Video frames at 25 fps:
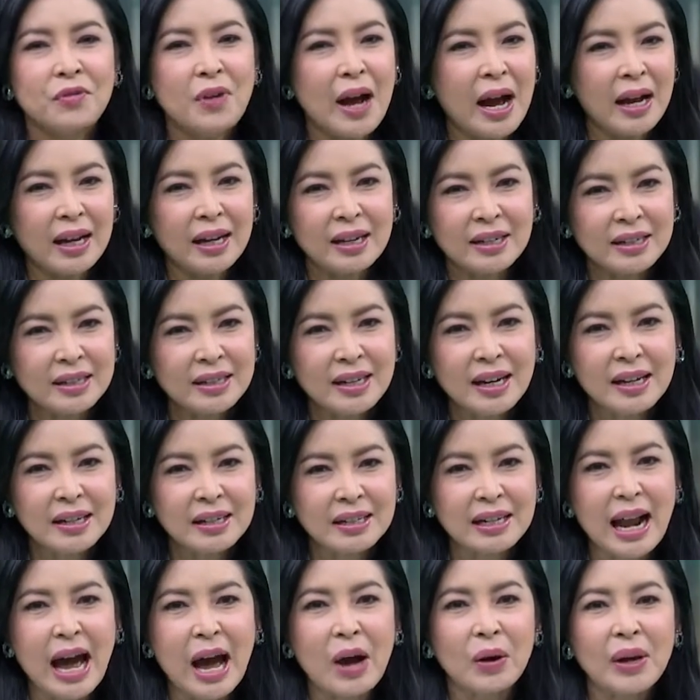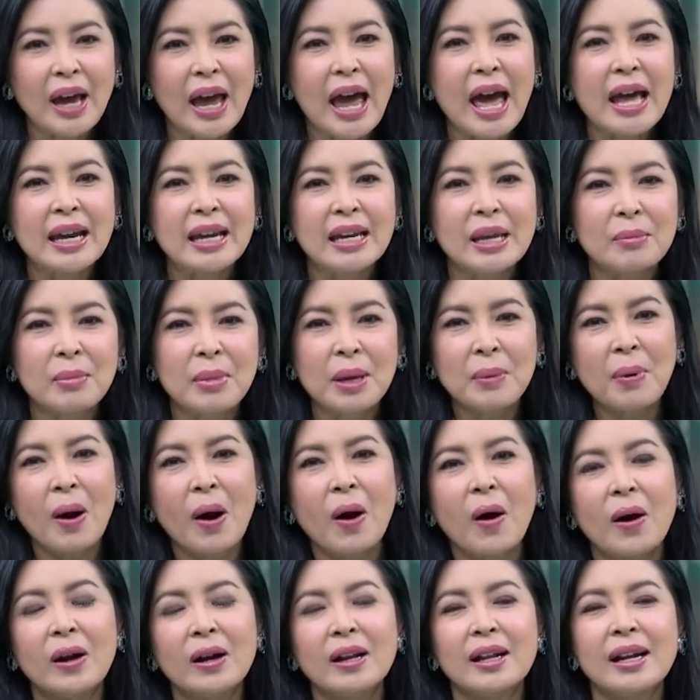ฟังเรื่องราวแค่นี้ไม่พ
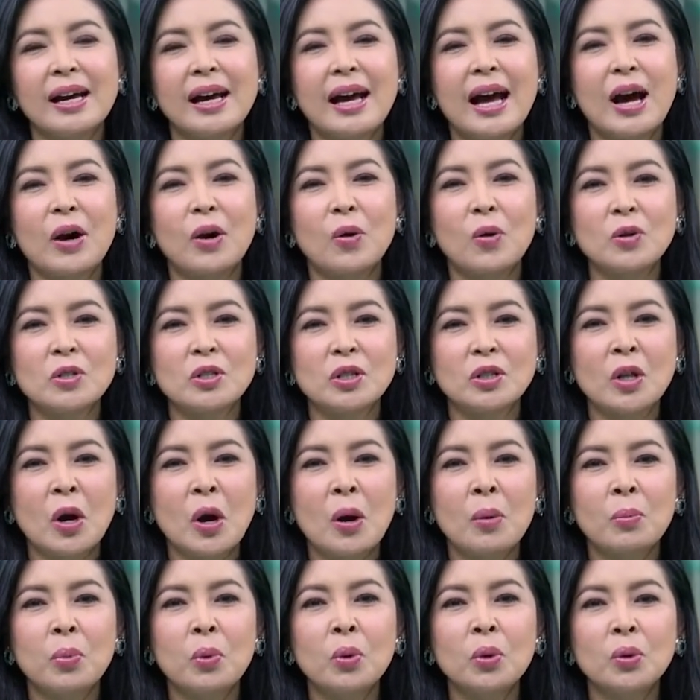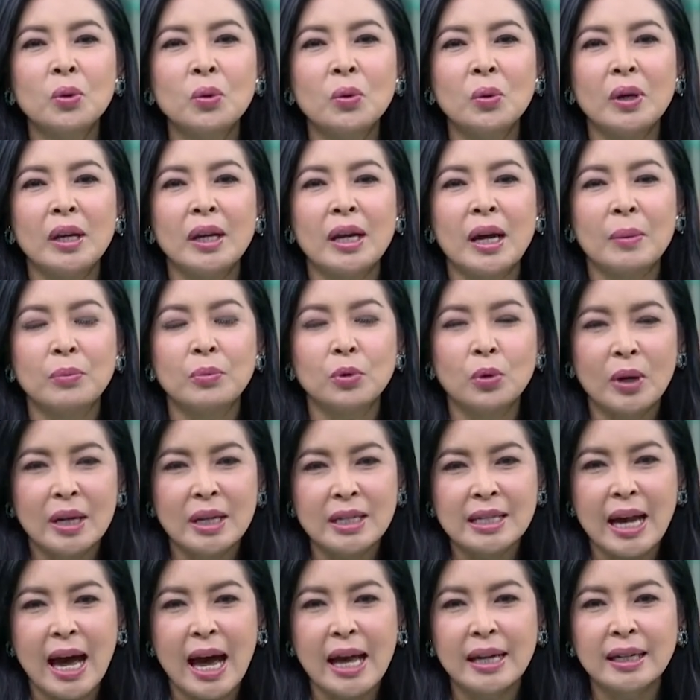อแล้วล่ะค่ะคงจะต้องพูดคุยกับตัว
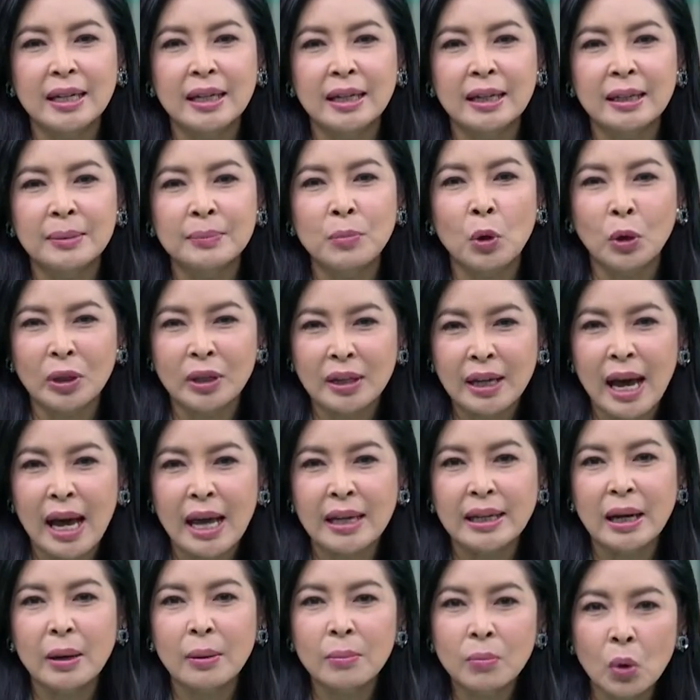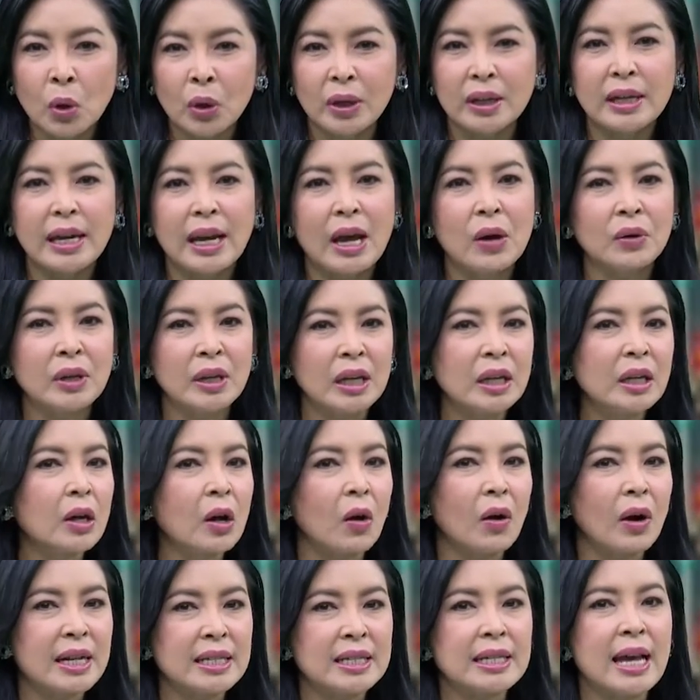อาจารย์ถึงผลงานทั้งหมดแนวคิด
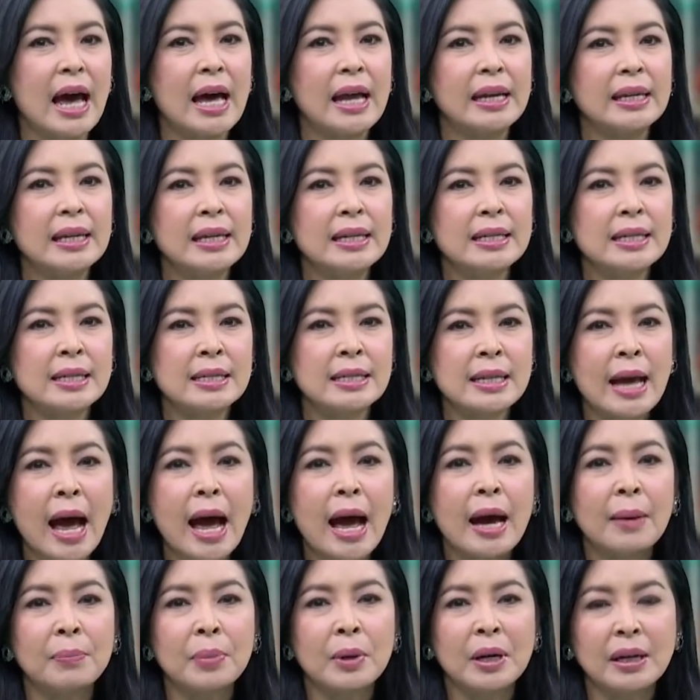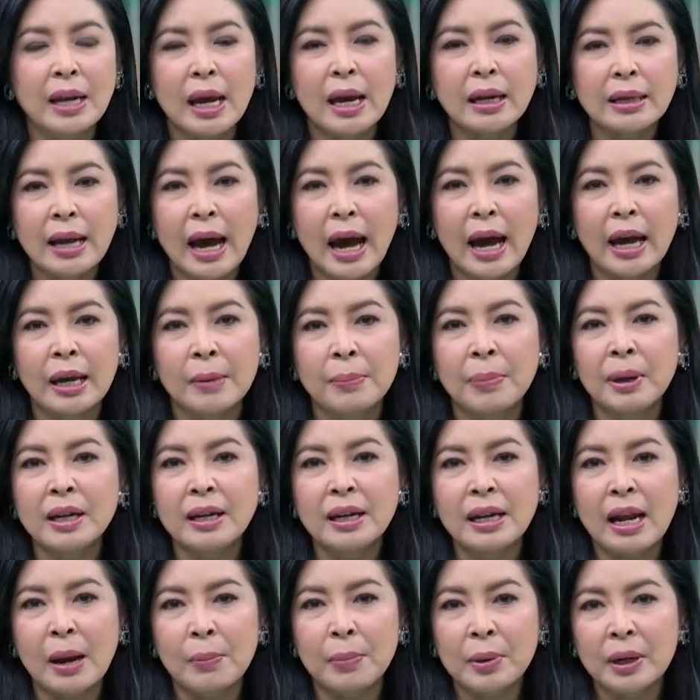ของอาจารย์ที่จะสร้างประเทศไทยพั
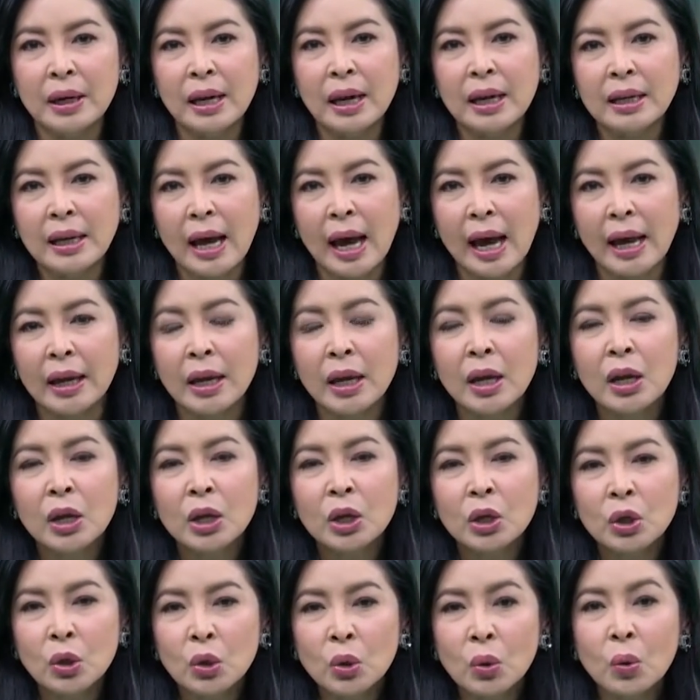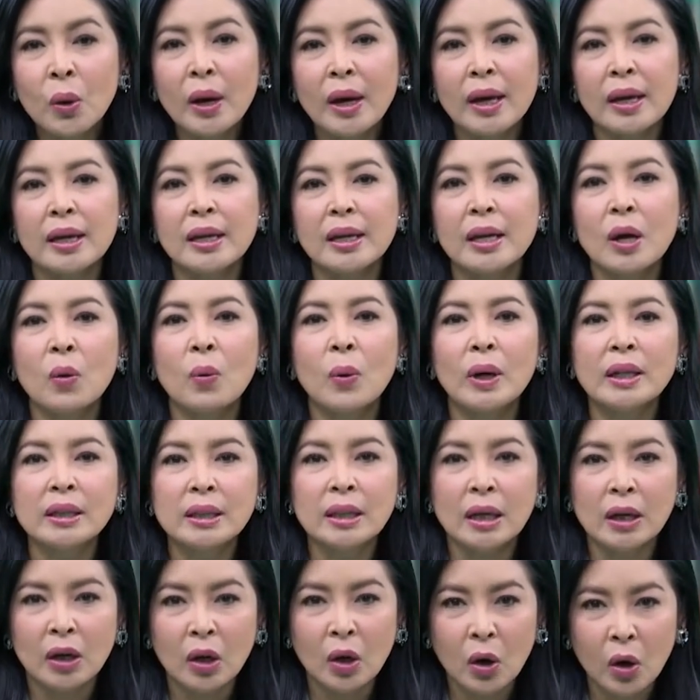ฒนาประเทศไทยด้วยนวั
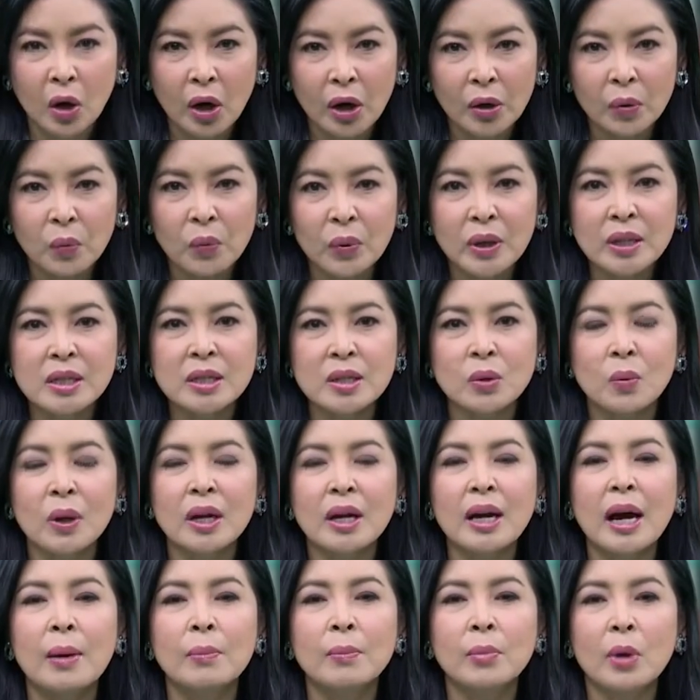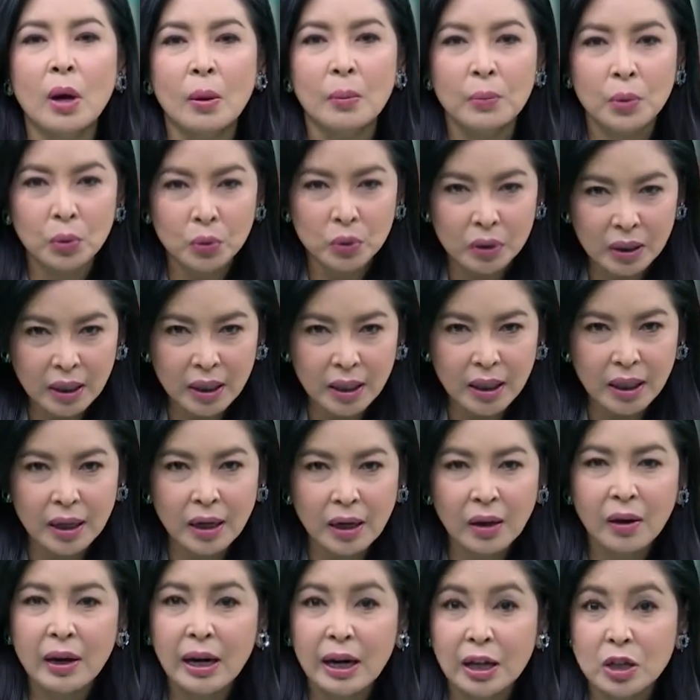ตกรวิศวกรรมคอมพิวเตอร์
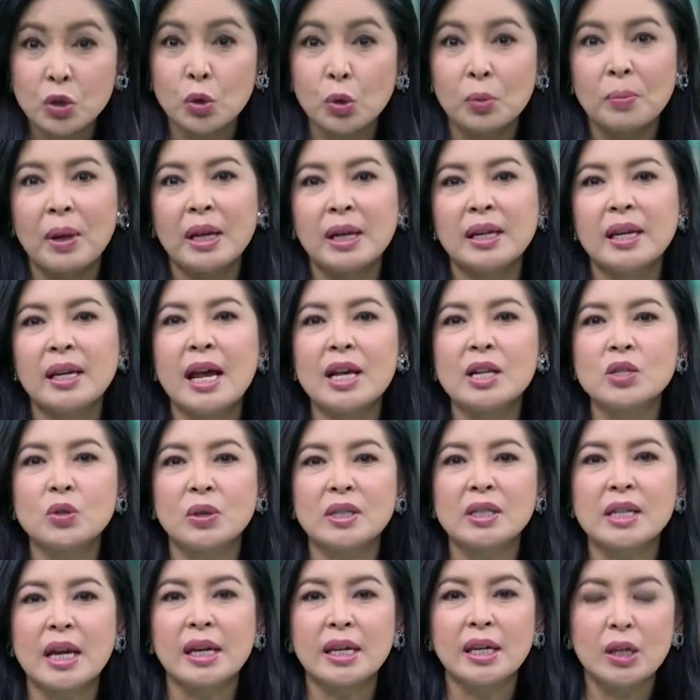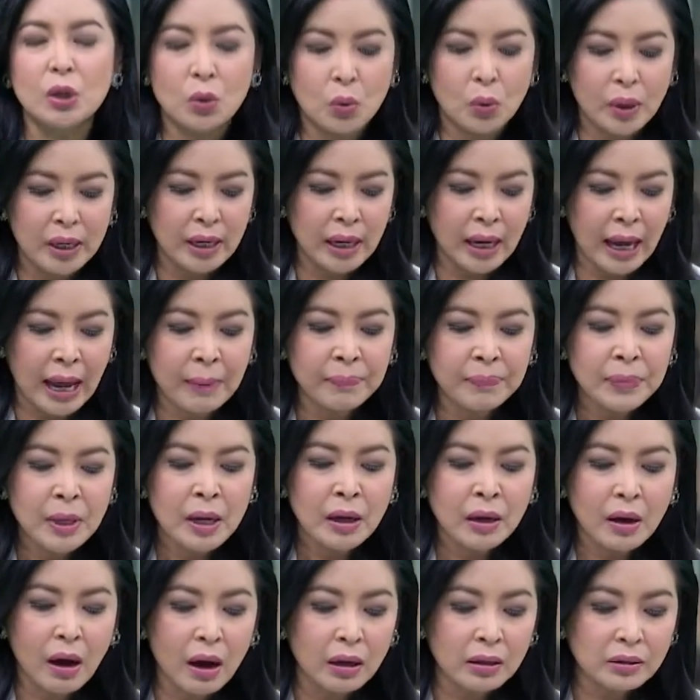แล้วก็หลักสูตรใหม่ที่น่าสนใจนี้ด้วยนะคะ
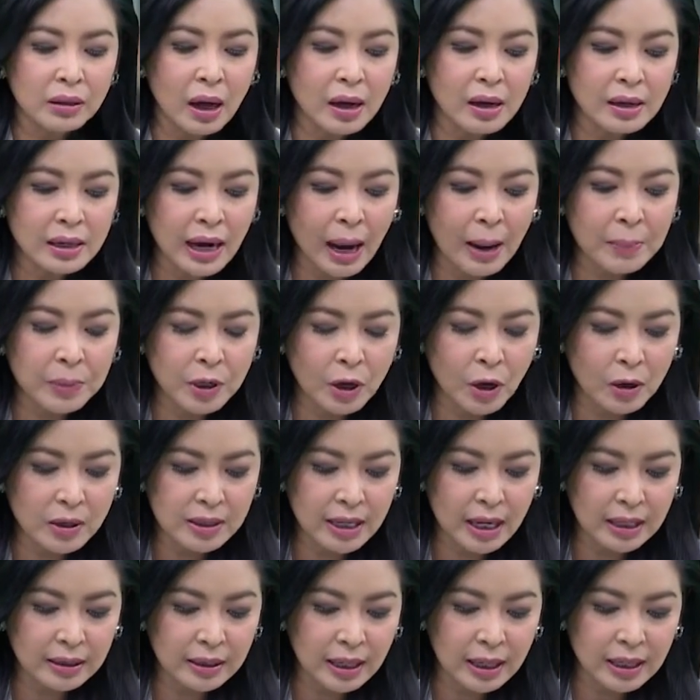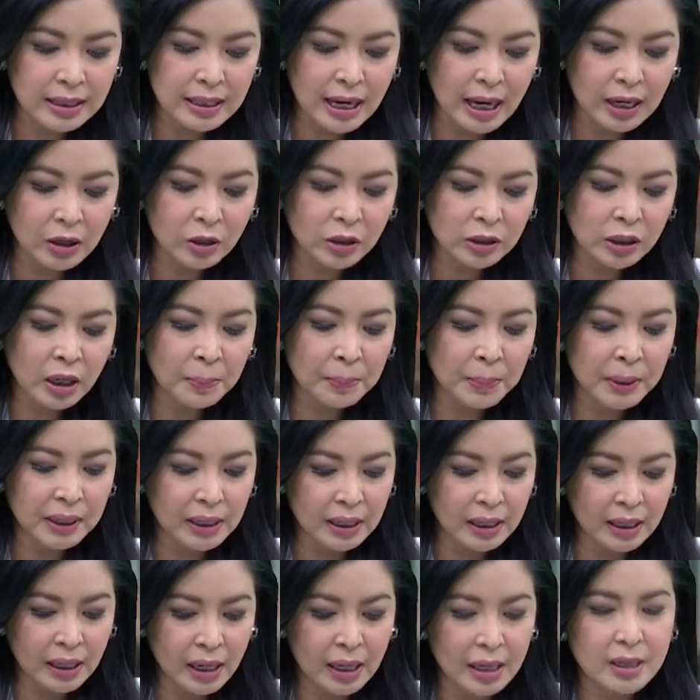ขอต้อนรับรองศาสตราจารย์ดร.ปิ
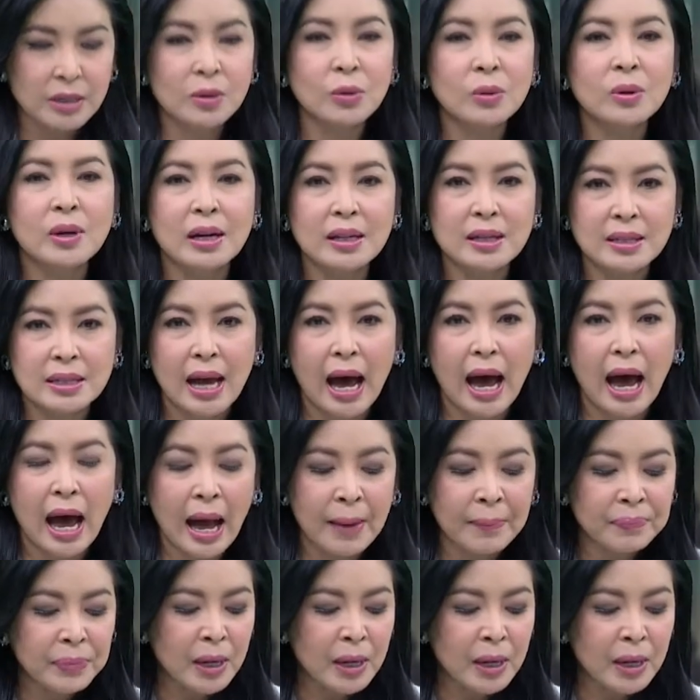ติเขตสู้รักษา